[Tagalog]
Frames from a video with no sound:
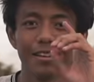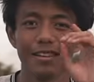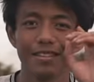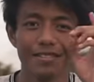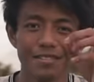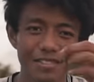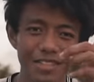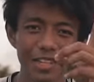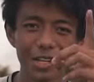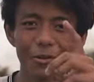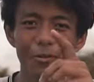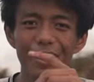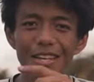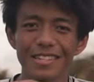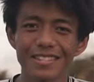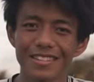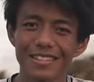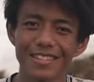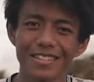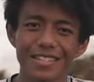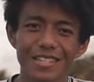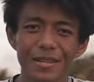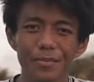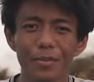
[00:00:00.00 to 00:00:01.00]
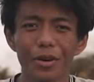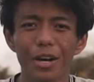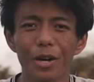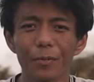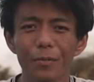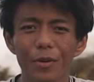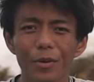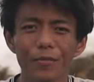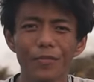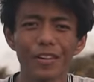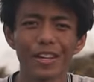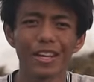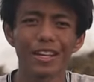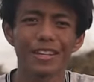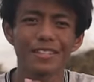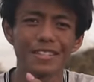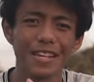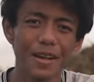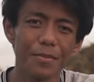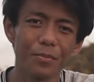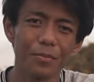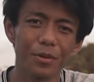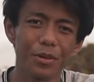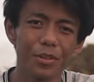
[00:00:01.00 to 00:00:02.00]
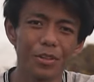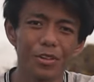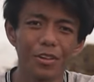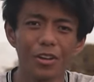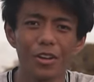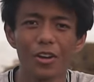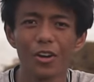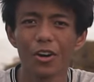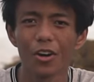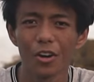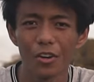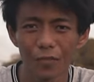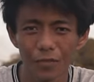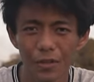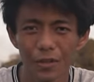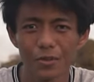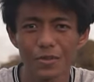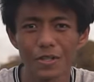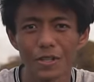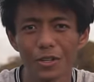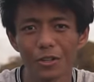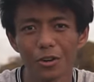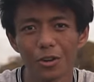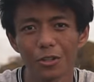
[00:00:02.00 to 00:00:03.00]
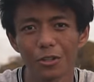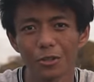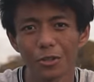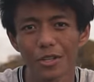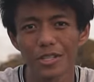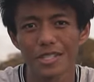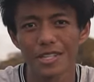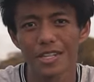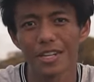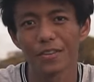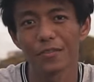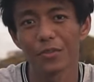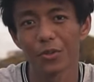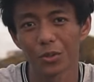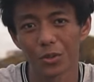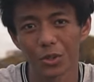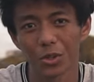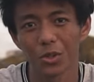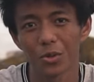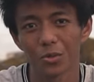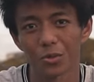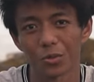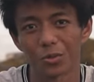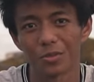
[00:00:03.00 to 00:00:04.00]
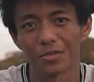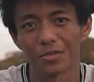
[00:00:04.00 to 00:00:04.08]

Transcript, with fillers: Silhouettes ay isa sa mga perfect example of using contrast in a photo.